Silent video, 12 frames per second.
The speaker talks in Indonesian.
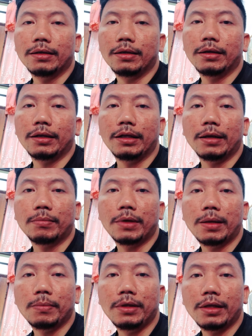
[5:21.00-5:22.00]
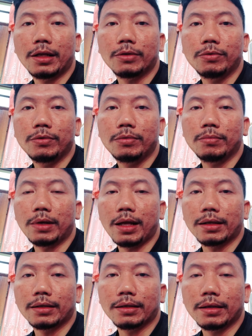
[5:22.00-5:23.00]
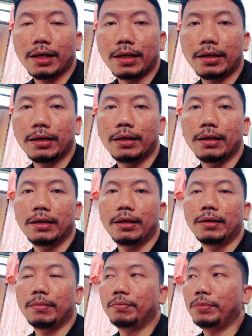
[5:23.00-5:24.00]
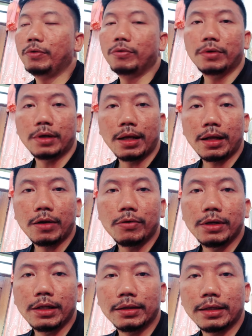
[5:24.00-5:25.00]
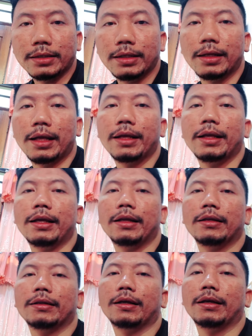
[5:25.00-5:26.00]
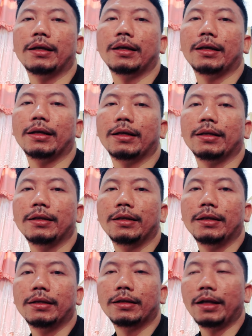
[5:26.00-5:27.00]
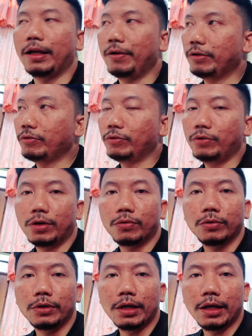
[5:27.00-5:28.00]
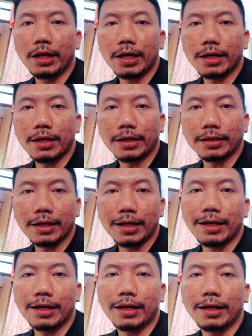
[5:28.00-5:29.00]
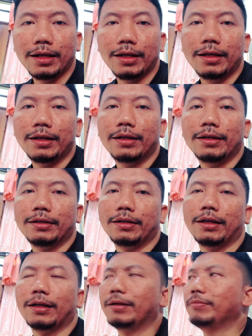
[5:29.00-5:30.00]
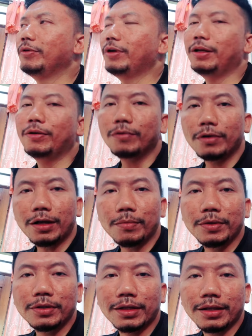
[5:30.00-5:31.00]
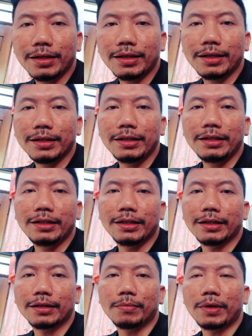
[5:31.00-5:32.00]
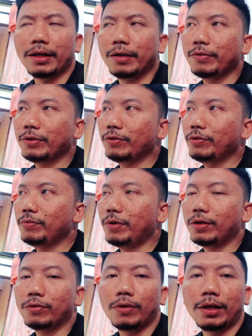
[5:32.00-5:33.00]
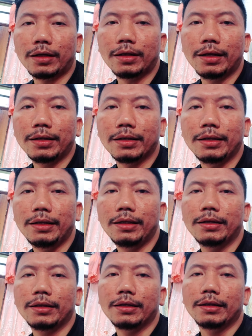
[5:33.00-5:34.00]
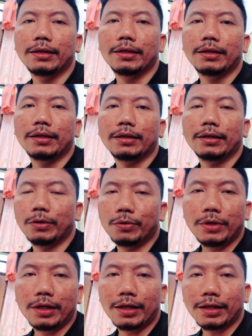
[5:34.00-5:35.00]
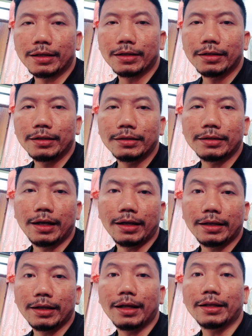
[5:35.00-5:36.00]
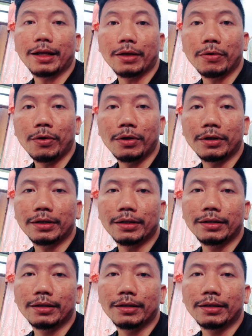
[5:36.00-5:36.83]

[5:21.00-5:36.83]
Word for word: uh, yang balap liar tuh melanggar pengguna lalu lintas yang lain nah, kayak waktu tuh aku diadang-adangnya ya bukan aku nggak bisa ini ya kemarin waktu tuh bawa keluarga jadi ya udahlah selagi nggak nyenggol kan